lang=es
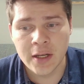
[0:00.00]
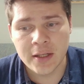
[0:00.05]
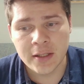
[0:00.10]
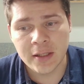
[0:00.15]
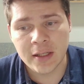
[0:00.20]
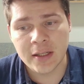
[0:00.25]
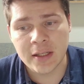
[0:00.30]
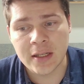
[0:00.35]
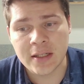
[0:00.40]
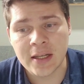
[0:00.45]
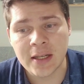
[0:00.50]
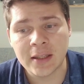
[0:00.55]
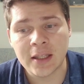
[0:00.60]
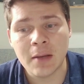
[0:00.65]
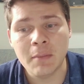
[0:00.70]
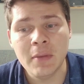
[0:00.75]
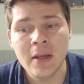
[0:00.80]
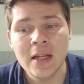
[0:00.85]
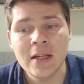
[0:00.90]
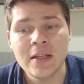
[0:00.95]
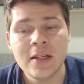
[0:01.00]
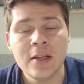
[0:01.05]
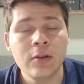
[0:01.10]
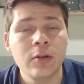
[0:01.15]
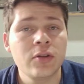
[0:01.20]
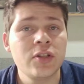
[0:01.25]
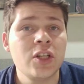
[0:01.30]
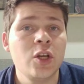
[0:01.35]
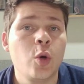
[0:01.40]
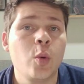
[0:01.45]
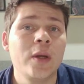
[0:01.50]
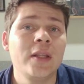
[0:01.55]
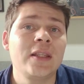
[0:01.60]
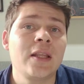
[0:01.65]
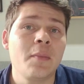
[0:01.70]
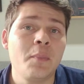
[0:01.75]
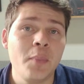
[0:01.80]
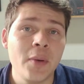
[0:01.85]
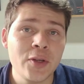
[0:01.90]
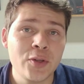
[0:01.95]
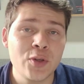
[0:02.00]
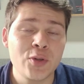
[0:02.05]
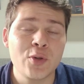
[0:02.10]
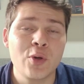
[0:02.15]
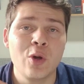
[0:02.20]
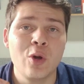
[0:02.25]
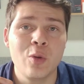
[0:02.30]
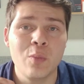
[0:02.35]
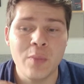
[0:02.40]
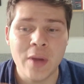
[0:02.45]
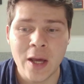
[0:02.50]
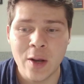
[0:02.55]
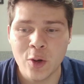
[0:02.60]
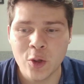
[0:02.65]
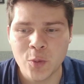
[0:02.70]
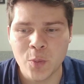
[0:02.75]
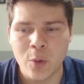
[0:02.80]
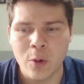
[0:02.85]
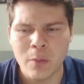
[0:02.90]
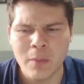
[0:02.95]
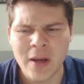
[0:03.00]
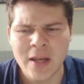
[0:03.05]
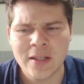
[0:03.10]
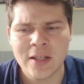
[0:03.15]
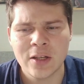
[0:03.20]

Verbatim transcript: desde 7.150 pesos colombianos por mes.